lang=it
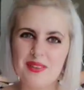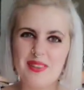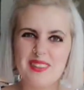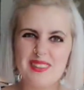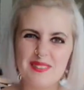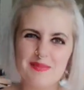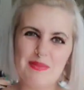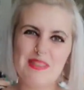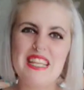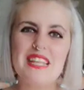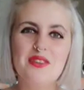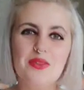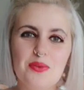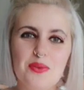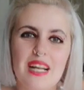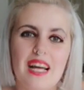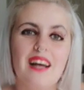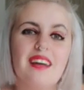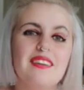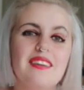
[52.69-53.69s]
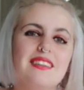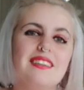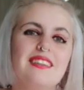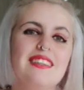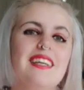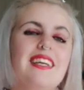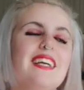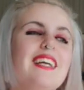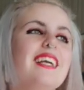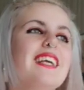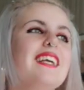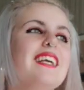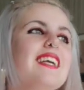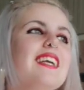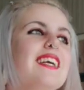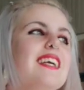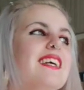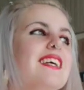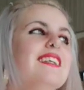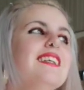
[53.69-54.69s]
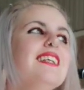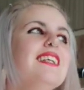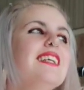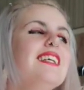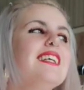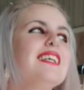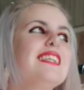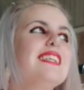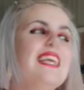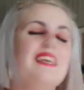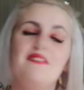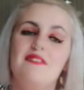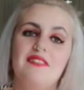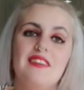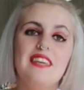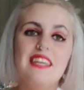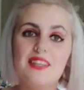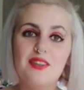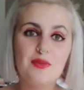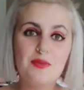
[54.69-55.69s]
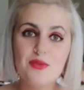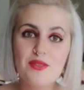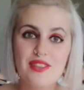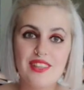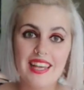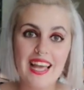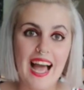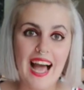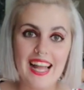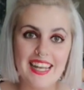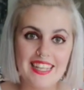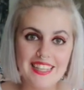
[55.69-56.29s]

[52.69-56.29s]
Eh, mi sento una dei, dei video musicali,